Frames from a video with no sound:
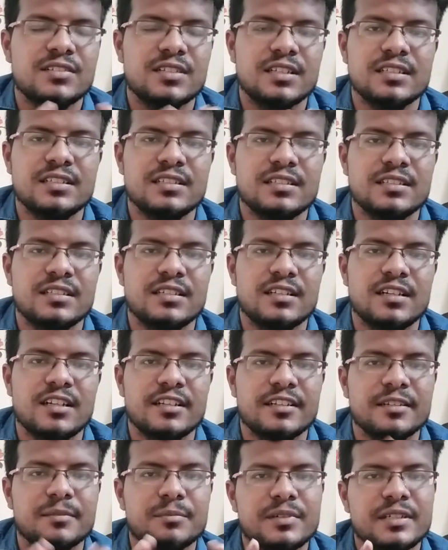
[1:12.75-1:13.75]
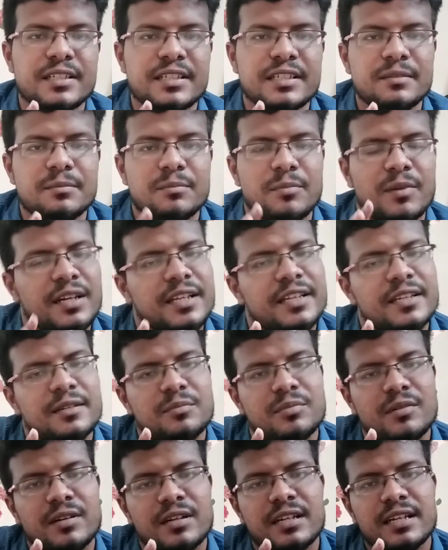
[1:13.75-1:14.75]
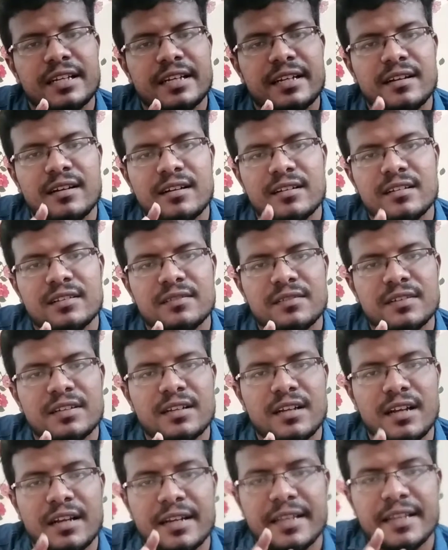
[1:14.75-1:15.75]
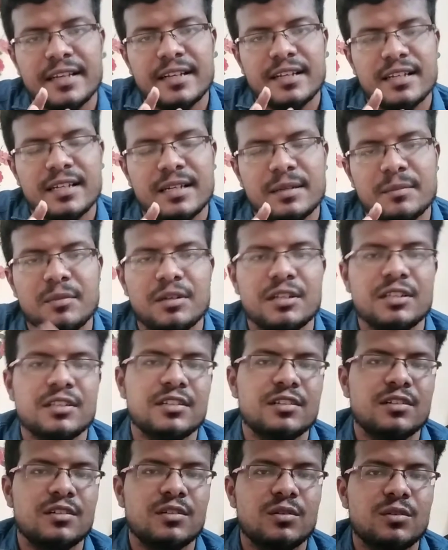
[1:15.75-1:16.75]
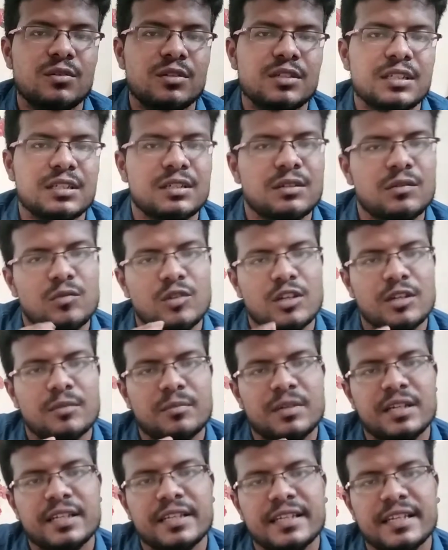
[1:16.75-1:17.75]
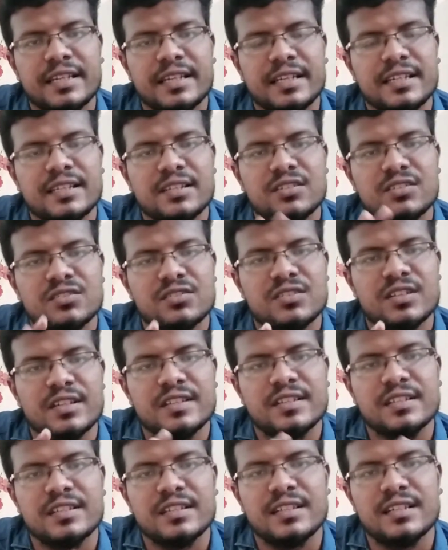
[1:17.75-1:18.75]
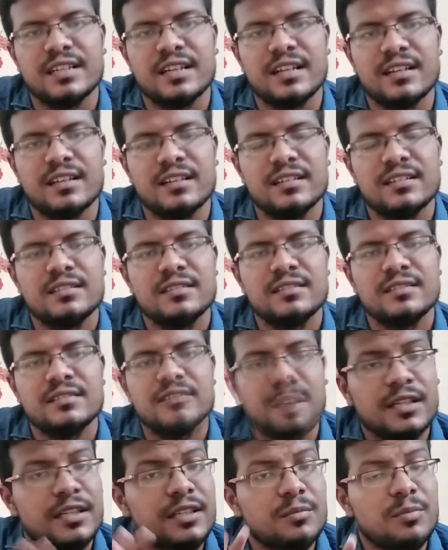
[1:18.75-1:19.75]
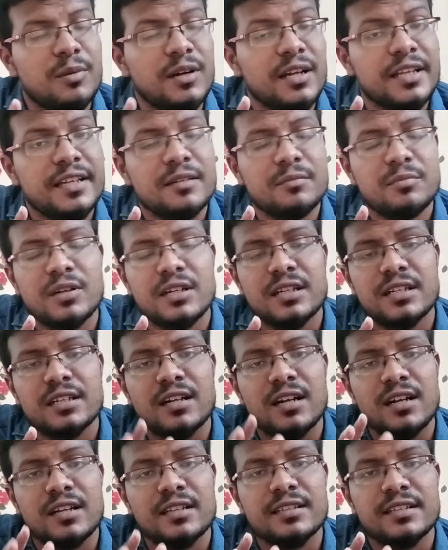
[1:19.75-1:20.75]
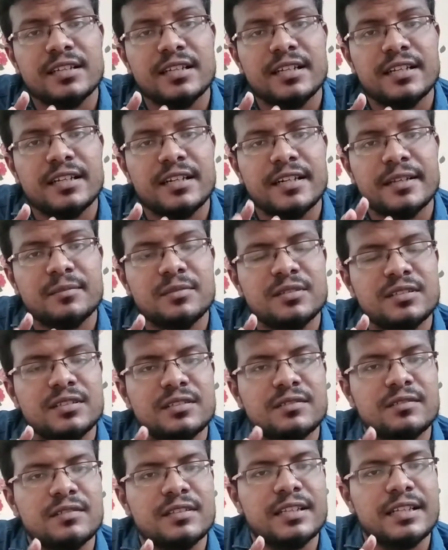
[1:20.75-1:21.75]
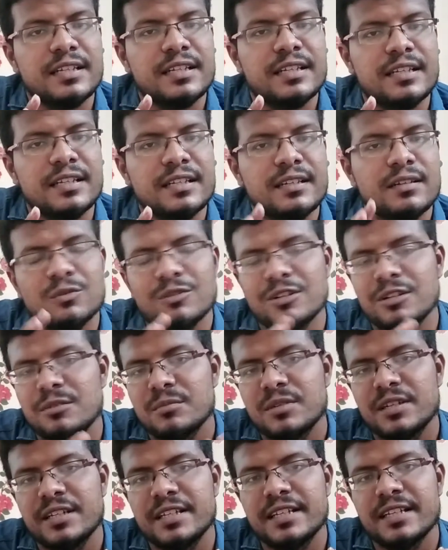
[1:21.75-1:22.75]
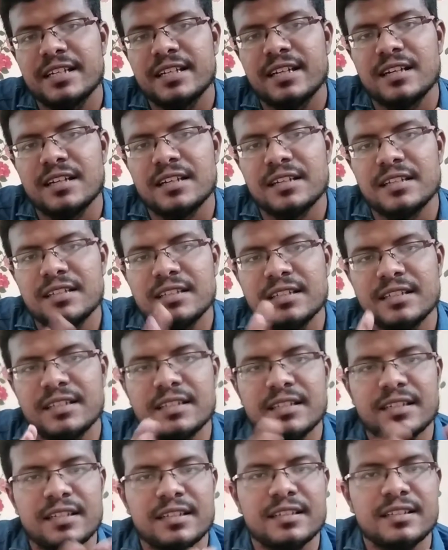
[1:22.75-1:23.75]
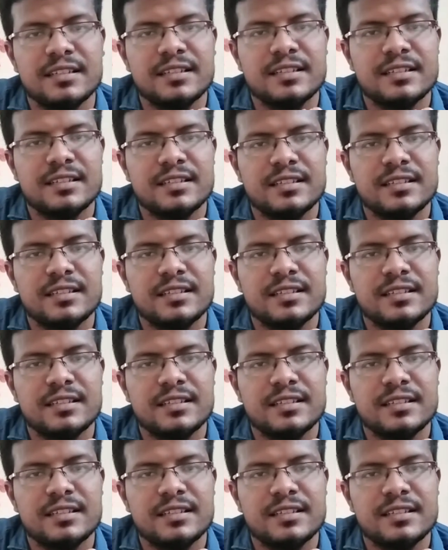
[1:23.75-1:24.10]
செய்திருக்கிறார் இப்படி பழைய ஏற்பாட்டிலே ஆண்டவர் அநேக மனிதர்களோடு உடன்படிக்கை செய்திருக்கிறார் இது பழைய ஏற்பாட்டு காலத்திலே நடைபெற்று வந்த உடன்படிக்கையாய் இருக்கிறது